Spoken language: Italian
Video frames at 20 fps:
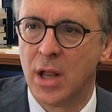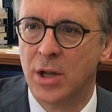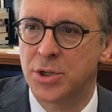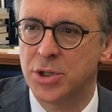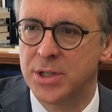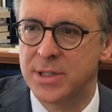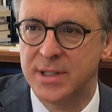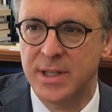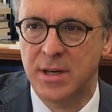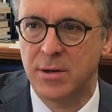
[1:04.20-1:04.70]

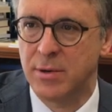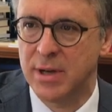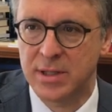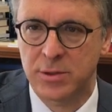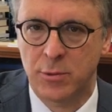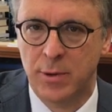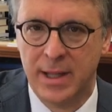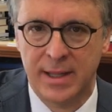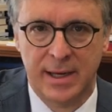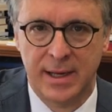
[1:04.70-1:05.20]
Gestire una
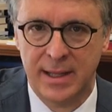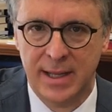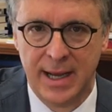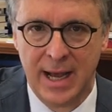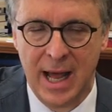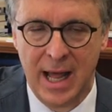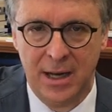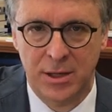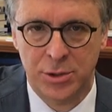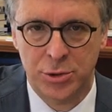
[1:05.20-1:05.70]
squadra di
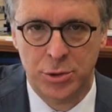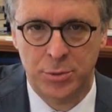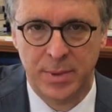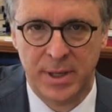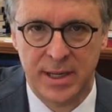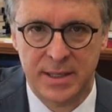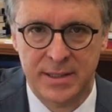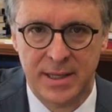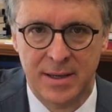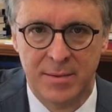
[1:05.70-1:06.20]
calcio,
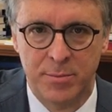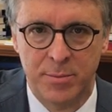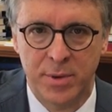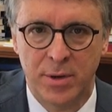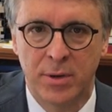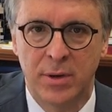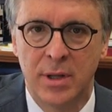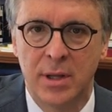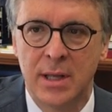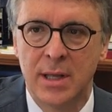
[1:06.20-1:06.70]
per
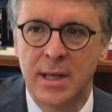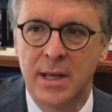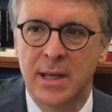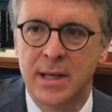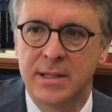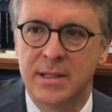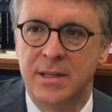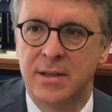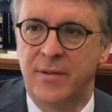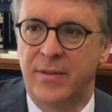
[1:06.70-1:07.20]
esempio,
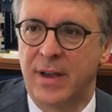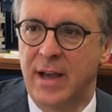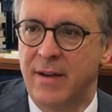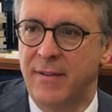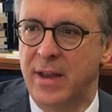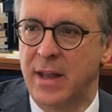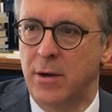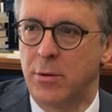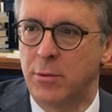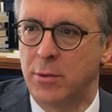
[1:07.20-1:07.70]
significa
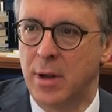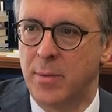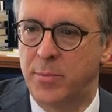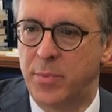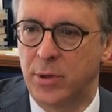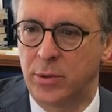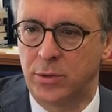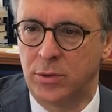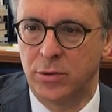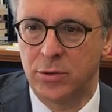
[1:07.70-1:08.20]
avere un
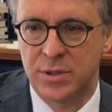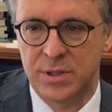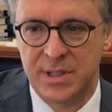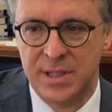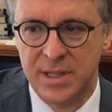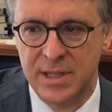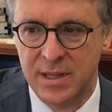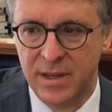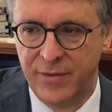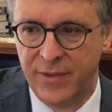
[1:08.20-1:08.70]
rapporto
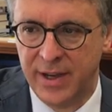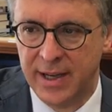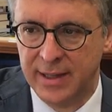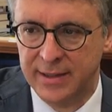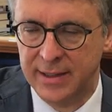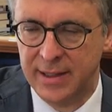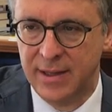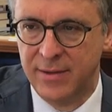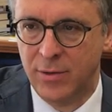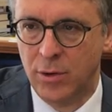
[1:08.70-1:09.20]

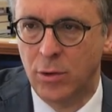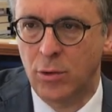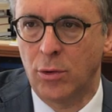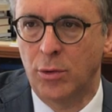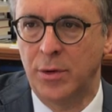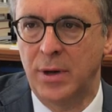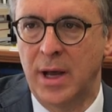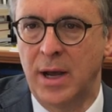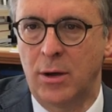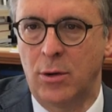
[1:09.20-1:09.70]
significativo
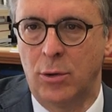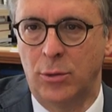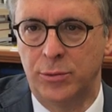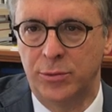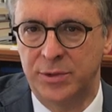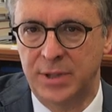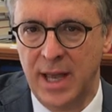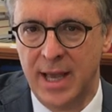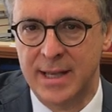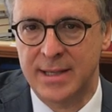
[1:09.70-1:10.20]
con
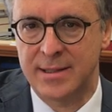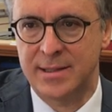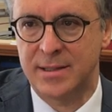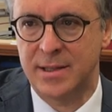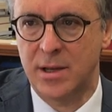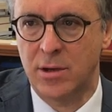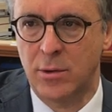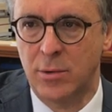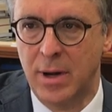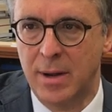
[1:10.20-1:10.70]

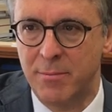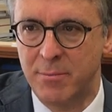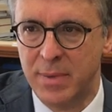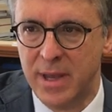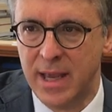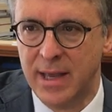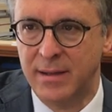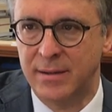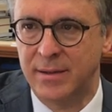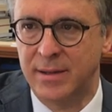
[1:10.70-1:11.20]
contesti, con
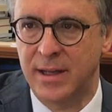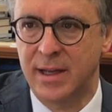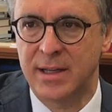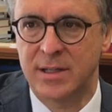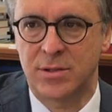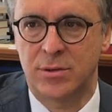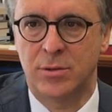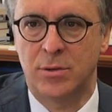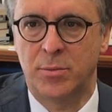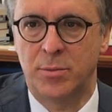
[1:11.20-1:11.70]
ambienti
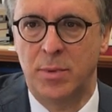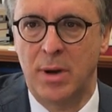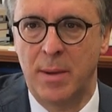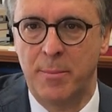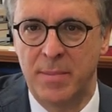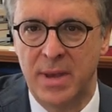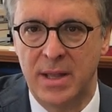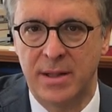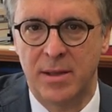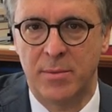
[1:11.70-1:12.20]
che sono
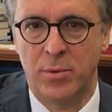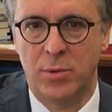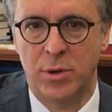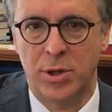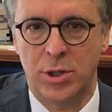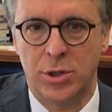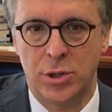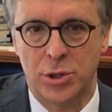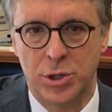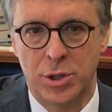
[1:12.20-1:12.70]
ambienti
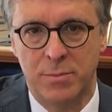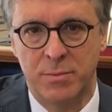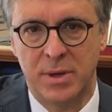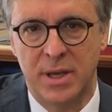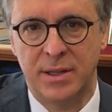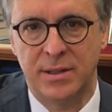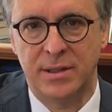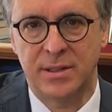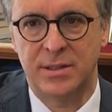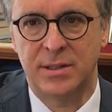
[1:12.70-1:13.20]
politici,
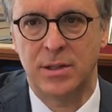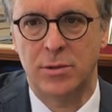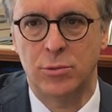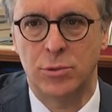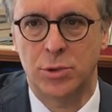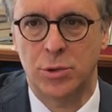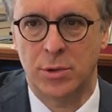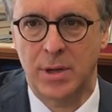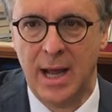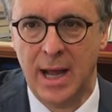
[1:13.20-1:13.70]
ambienti
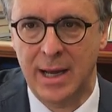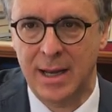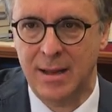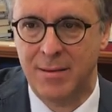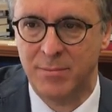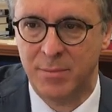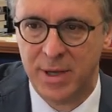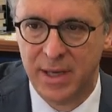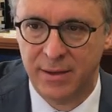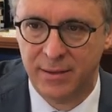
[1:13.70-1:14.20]
istituzionali,
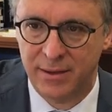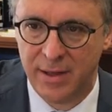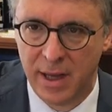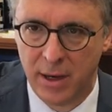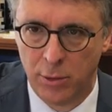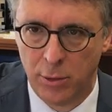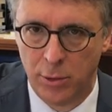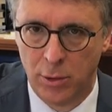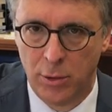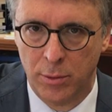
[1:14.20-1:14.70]
ambienti
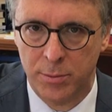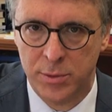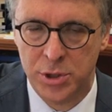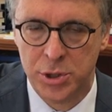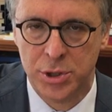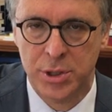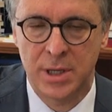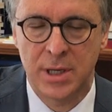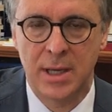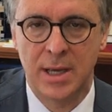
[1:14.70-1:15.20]

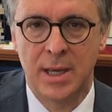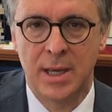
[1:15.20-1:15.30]
economici